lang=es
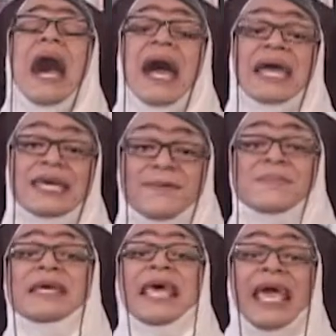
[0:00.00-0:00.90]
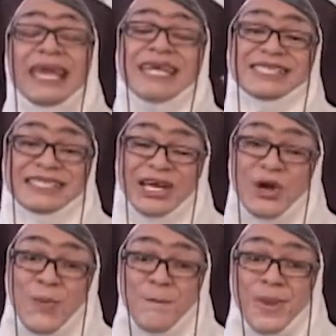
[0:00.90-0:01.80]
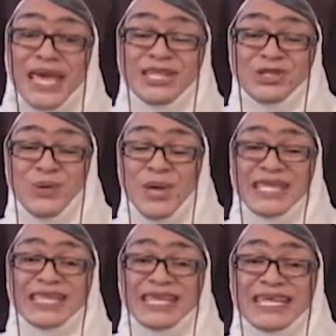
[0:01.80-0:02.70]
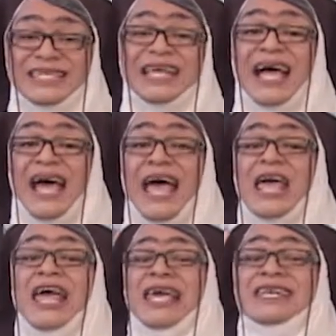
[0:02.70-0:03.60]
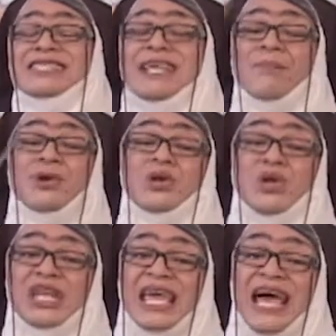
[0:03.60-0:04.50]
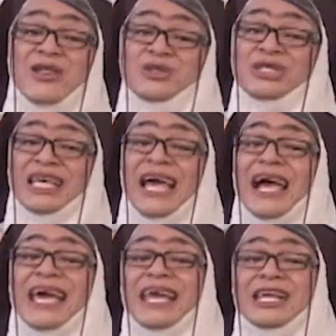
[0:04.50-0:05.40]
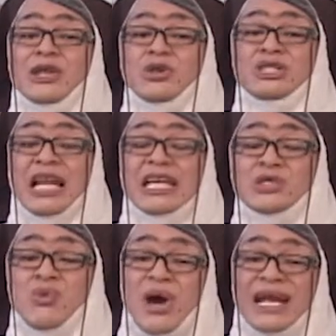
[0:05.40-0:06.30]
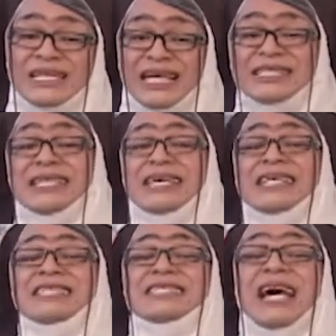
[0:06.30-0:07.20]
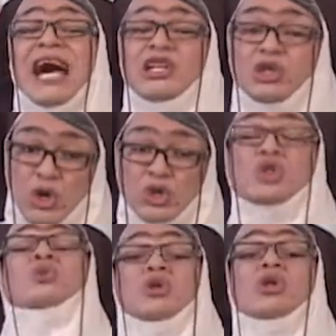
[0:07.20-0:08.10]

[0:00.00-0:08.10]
¡Ay, en este convento, bendita! Estamos rodeados de angelinos de las guardas y santos